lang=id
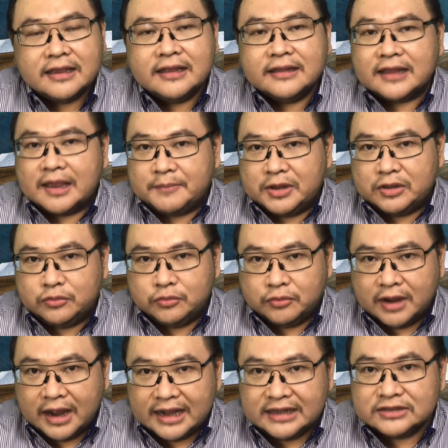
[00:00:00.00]
Tapi
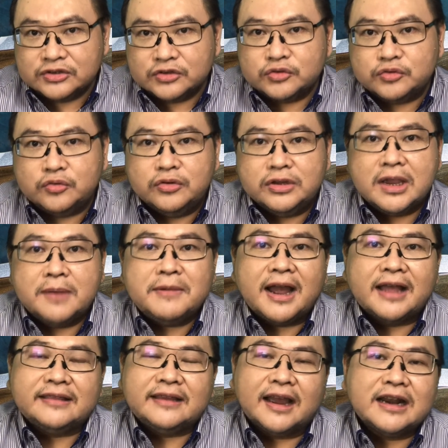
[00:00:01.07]
Tuhan sesungguhnya
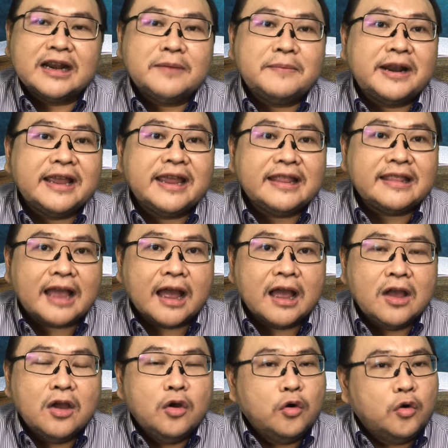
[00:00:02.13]
mengatakan kepada kita
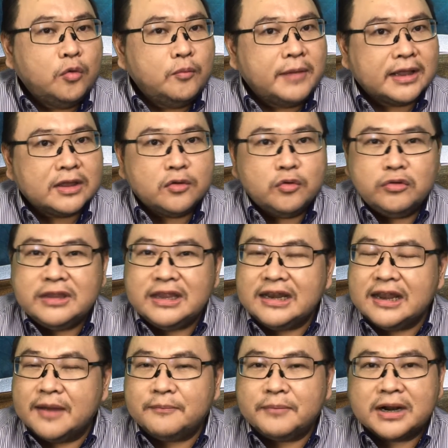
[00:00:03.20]
umatku
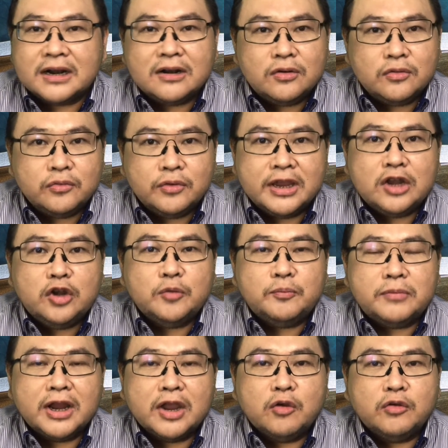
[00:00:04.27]
tidak perlu hidup
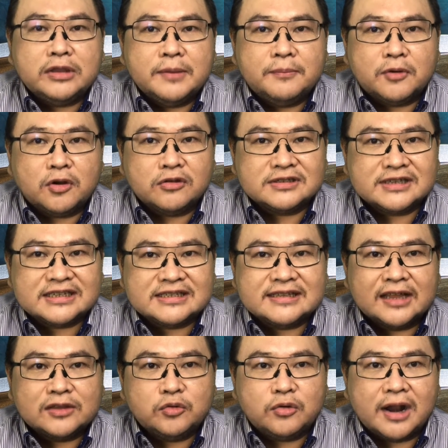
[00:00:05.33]
mengikuti proses
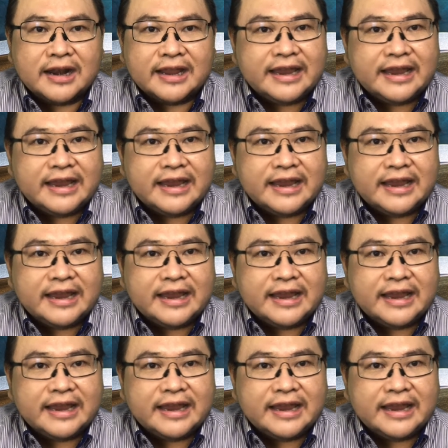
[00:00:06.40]
natural